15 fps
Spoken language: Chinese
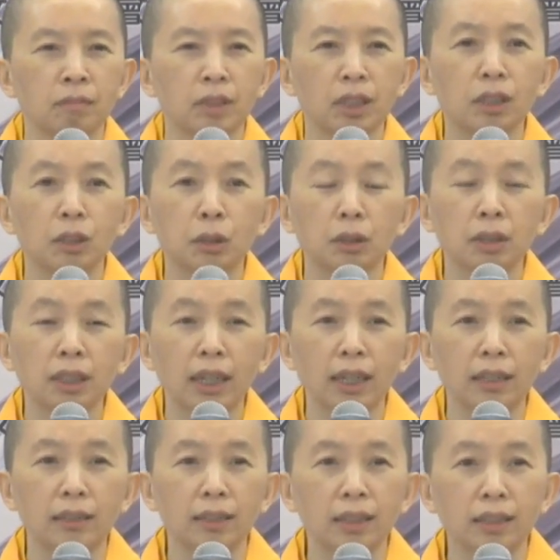这个就
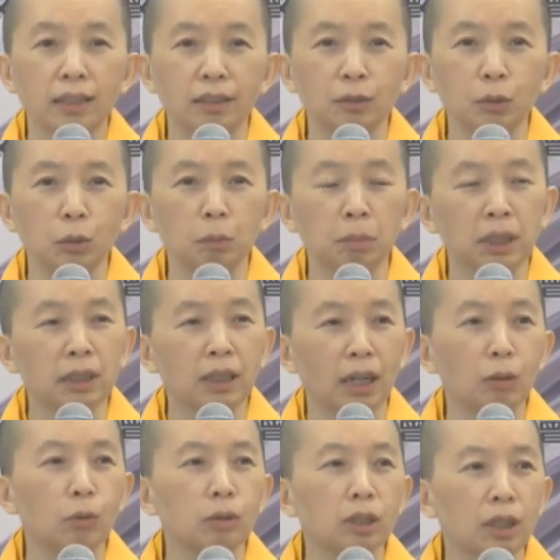在这个做披
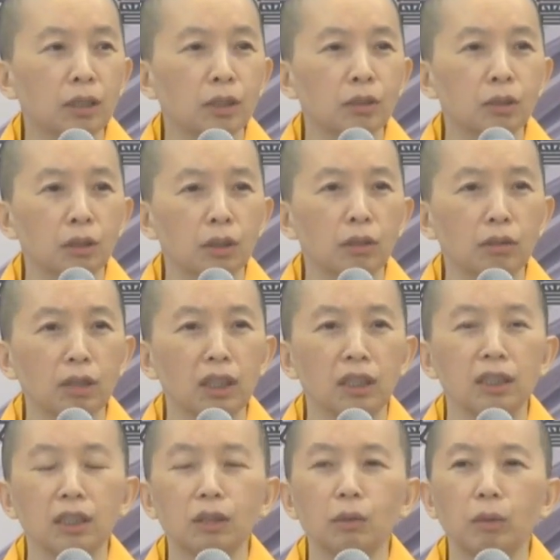甲护身的时候，
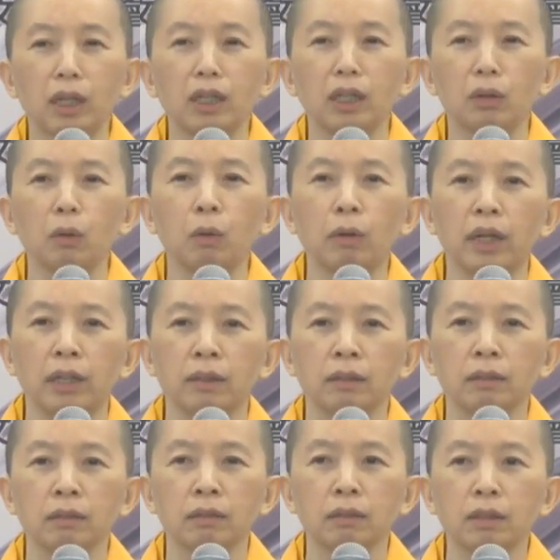你认为你会，
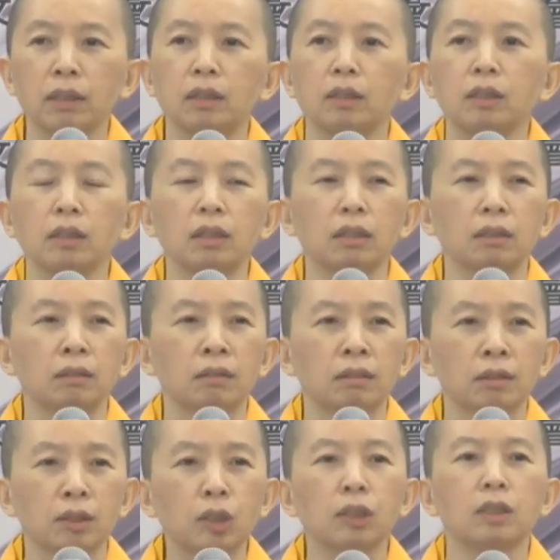可是
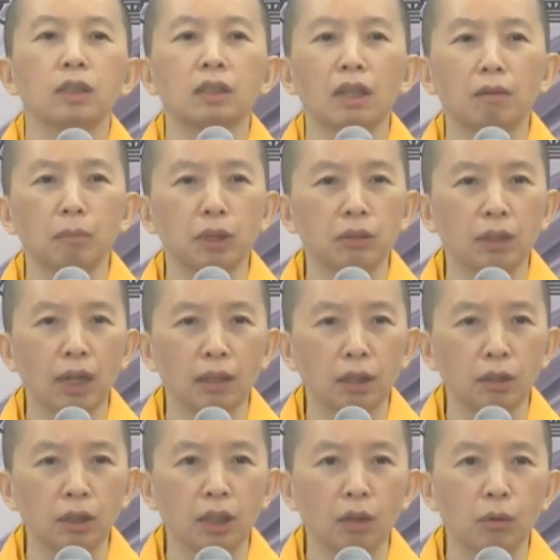事实上没有达
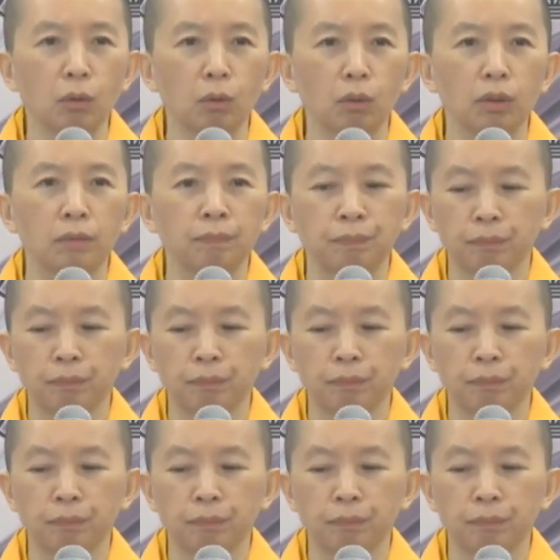到效果。